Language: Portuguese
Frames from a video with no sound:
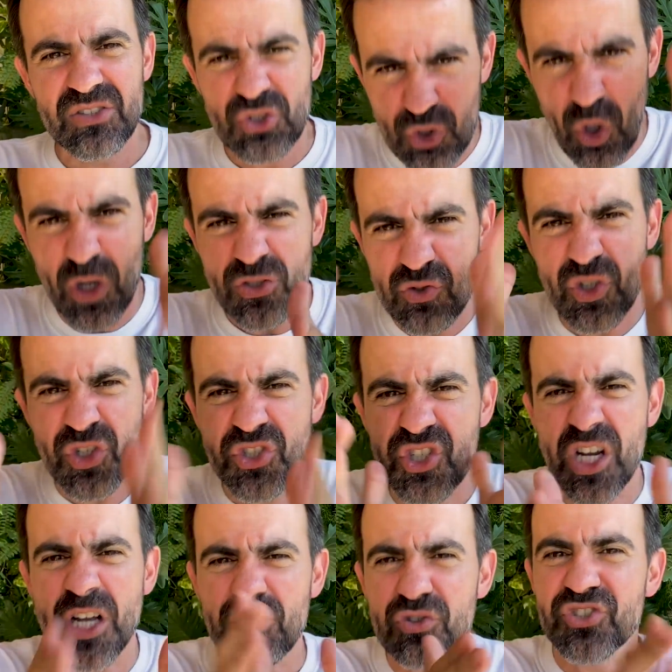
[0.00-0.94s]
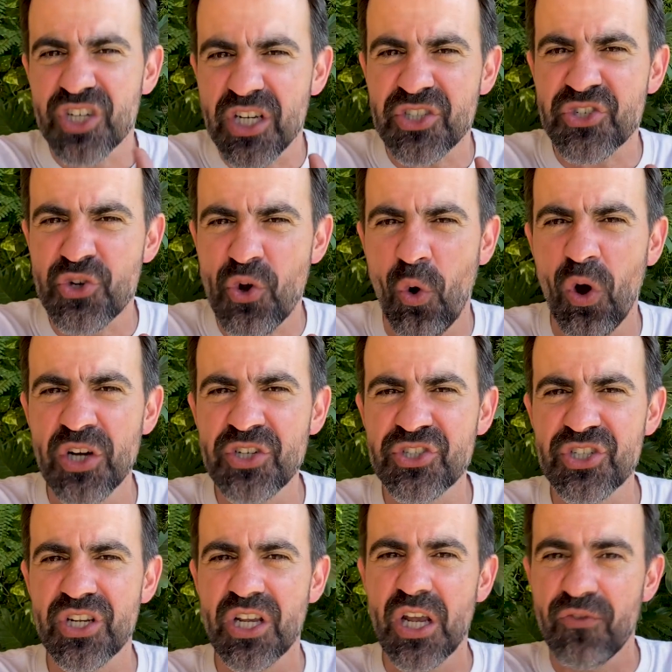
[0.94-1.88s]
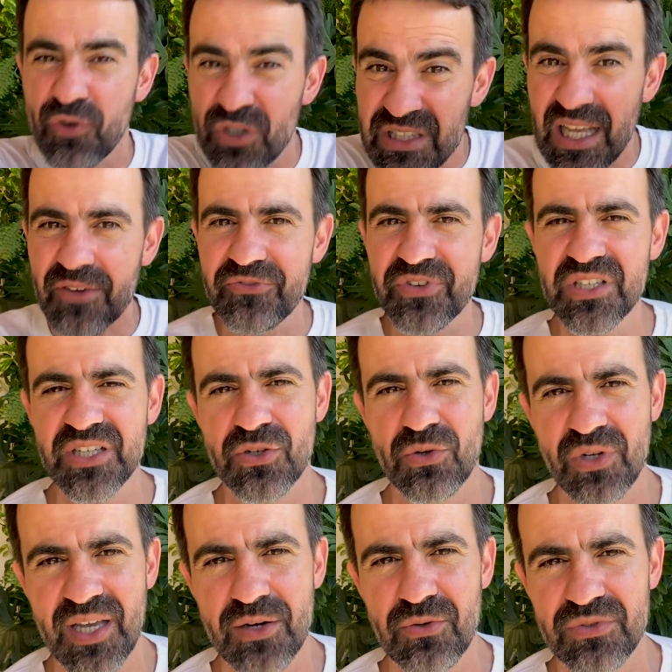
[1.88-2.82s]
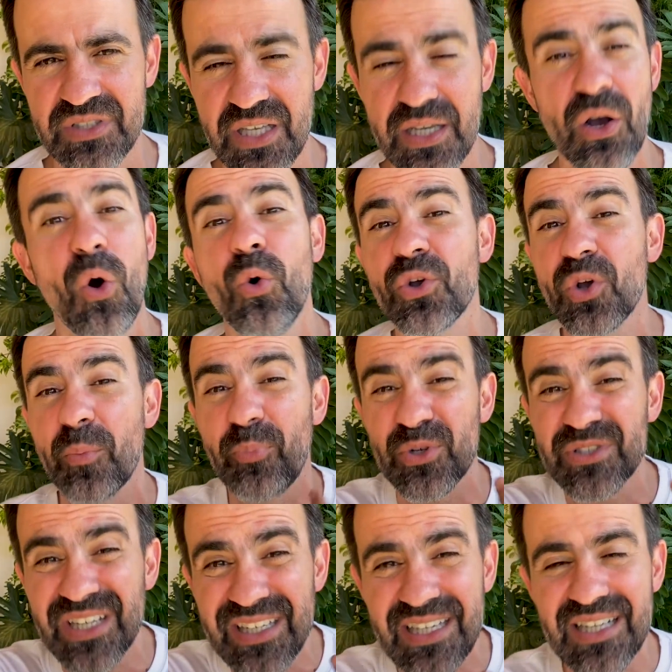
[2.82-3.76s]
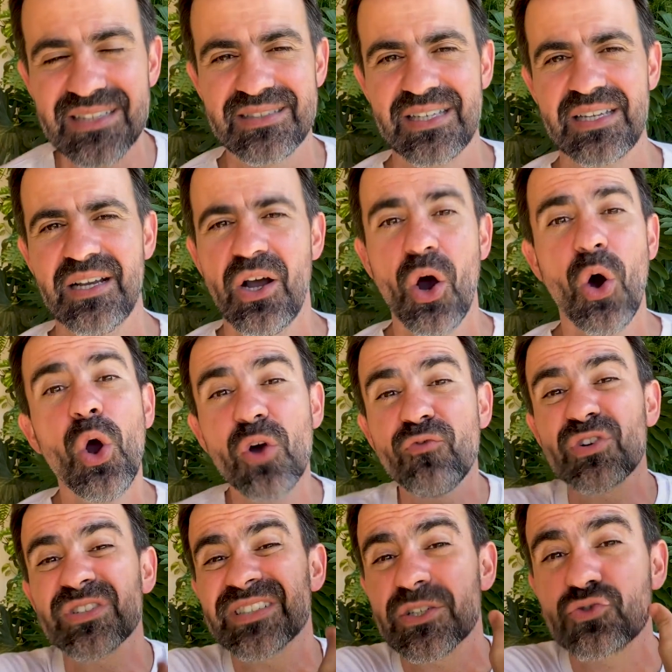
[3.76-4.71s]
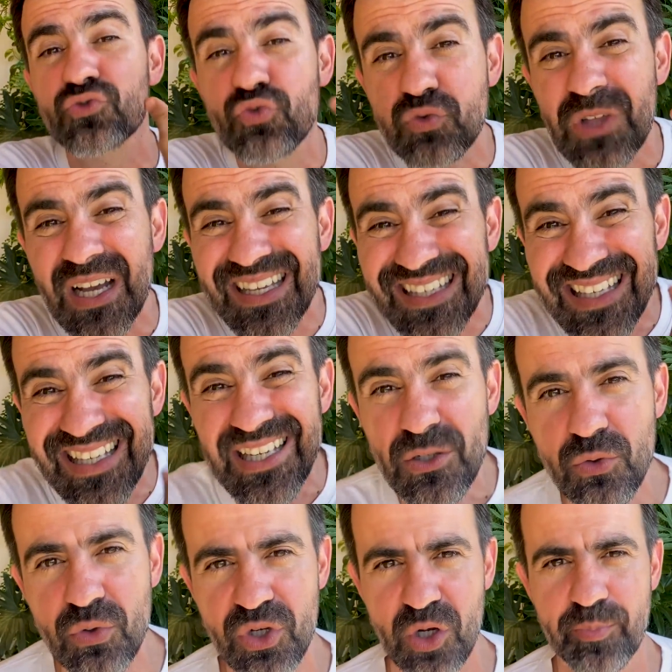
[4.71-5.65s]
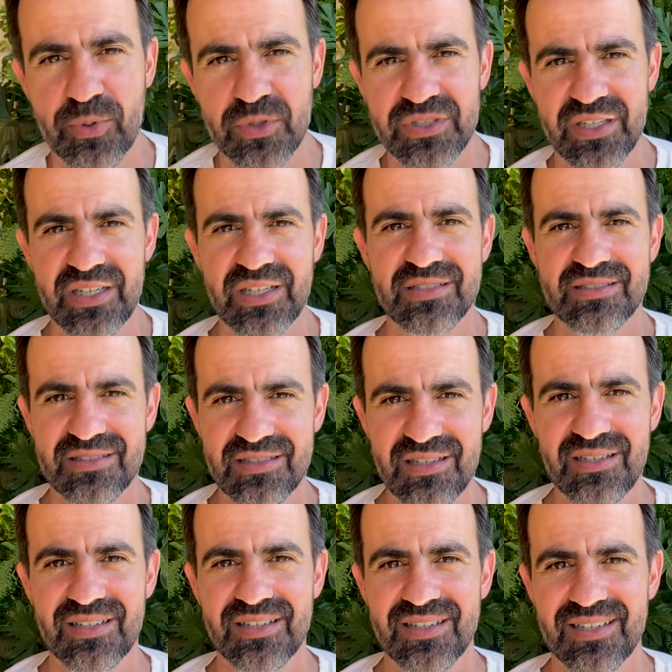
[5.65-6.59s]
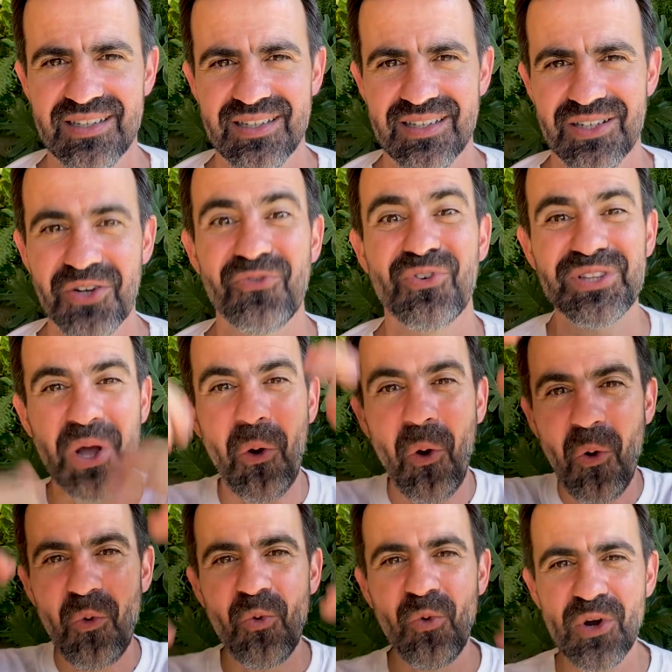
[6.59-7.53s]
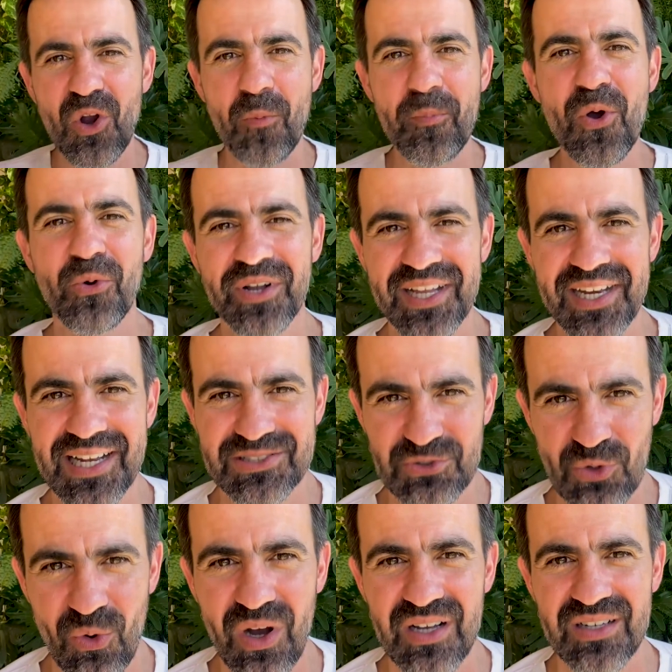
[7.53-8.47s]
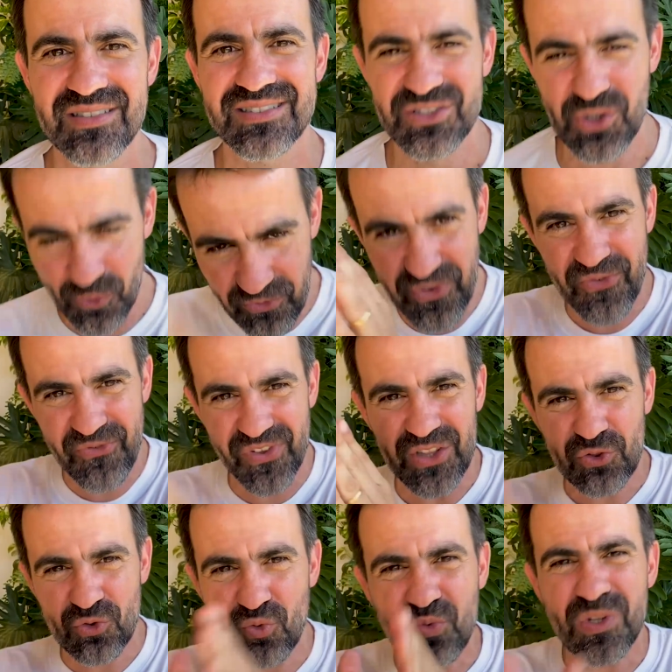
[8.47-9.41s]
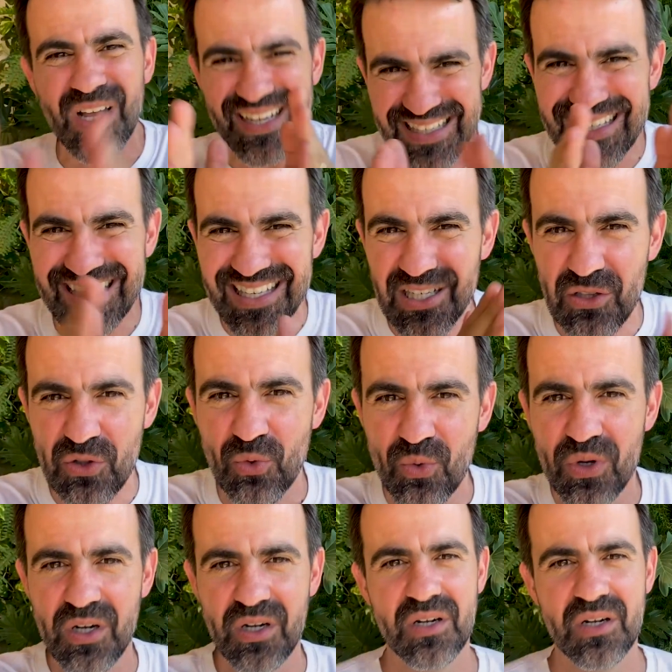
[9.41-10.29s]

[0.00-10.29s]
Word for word: todos os dias do dia de hoje, eu vou ter a vida que eu quero ter, ou que eu poderia ter, ou eu vou ser tudo aquilo que eu poderia ser? Eu vou dar orgulho ao meu Criador se eu viver tudo aquilo